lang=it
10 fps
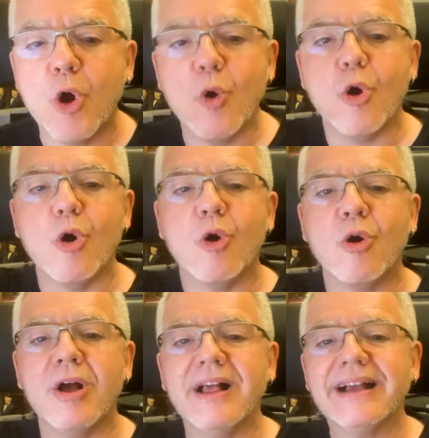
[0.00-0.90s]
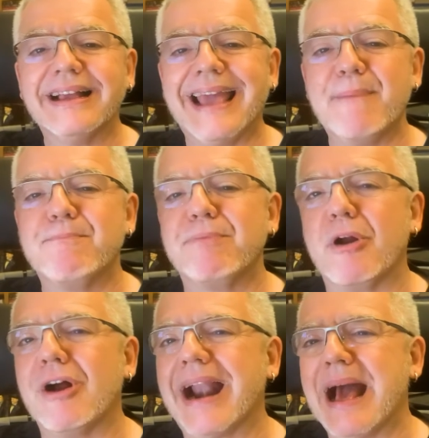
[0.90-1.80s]
Oh! Che
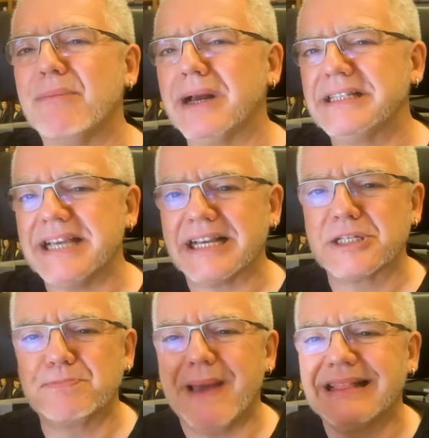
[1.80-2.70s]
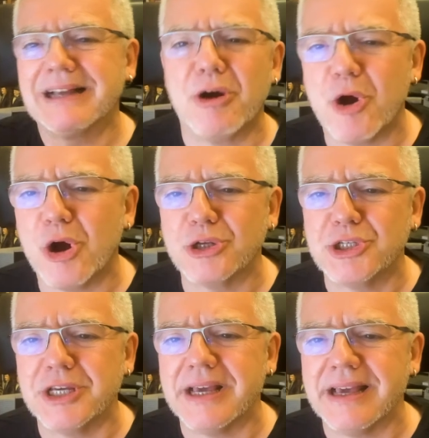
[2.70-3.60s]
programma ci aspetta
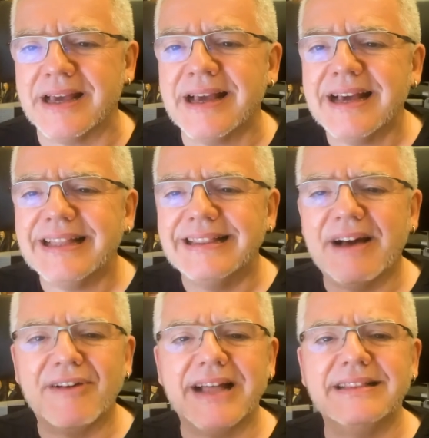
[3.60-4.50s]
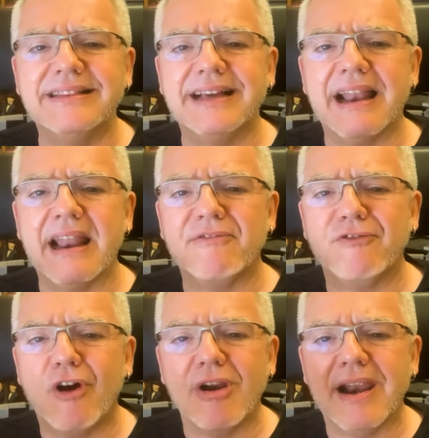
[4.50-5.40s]
oggi davanti alla
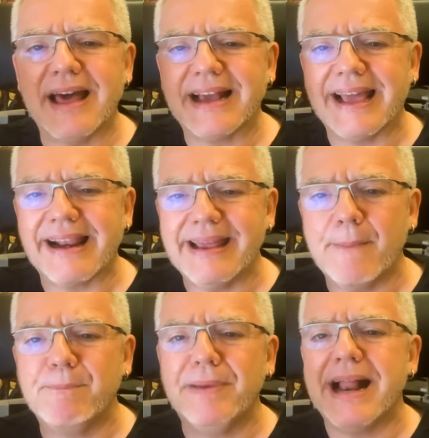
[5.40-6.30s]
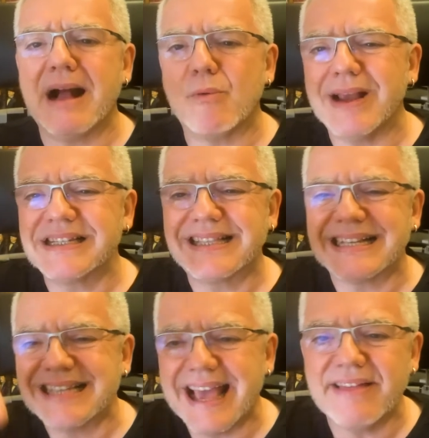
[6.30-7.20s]
folla che riempirà questa
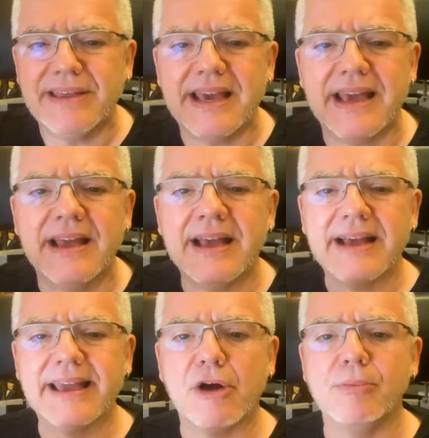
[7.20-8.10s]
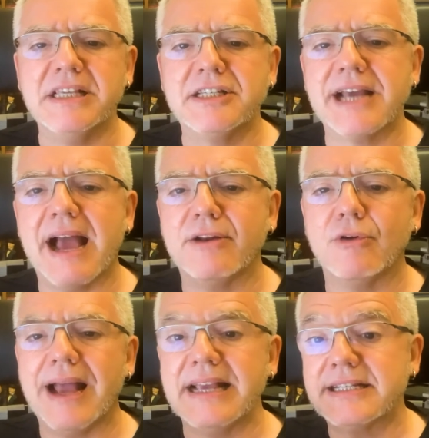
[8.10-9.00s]
serie che cominciano
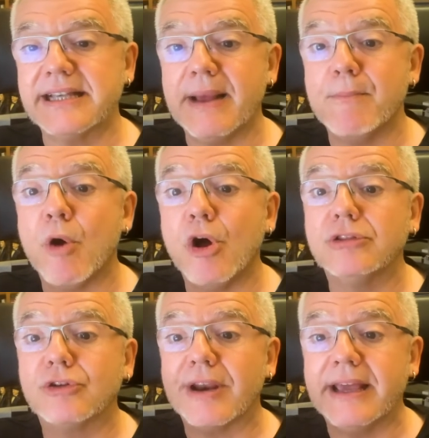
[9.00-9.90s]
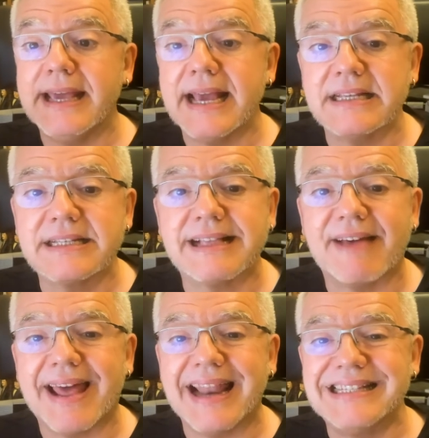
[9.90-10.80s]
a essere molto richiesta
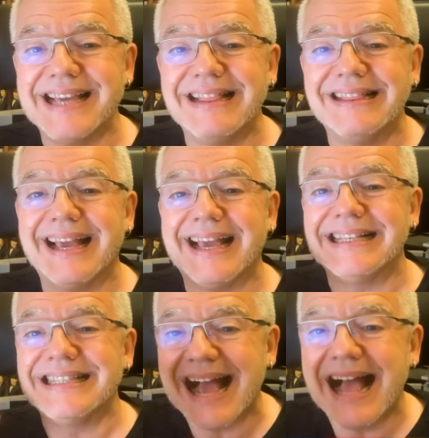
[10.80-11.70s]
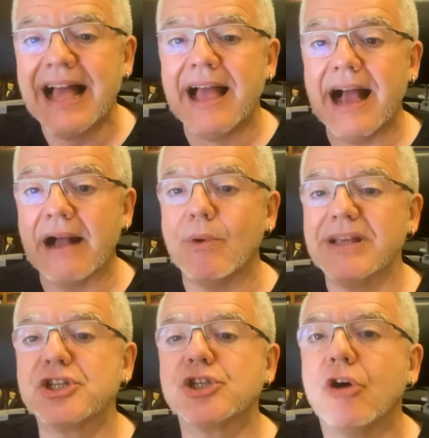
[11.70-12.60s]
dalla gente che già a
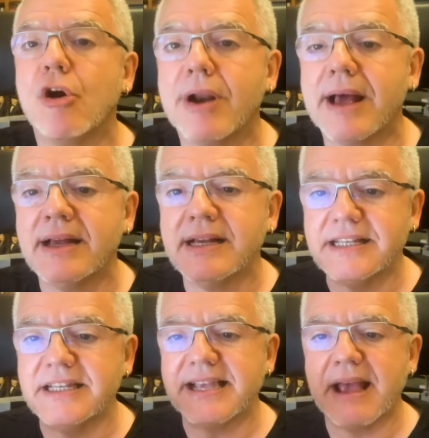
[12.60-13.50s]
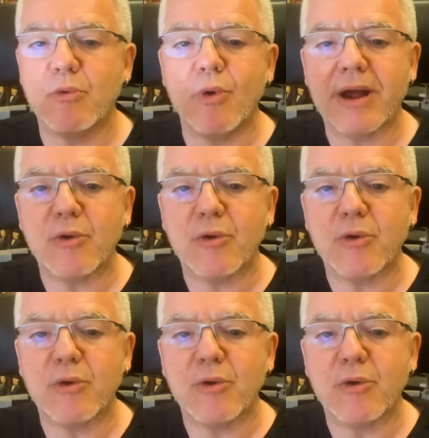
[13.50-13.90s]
quest'ora ci segue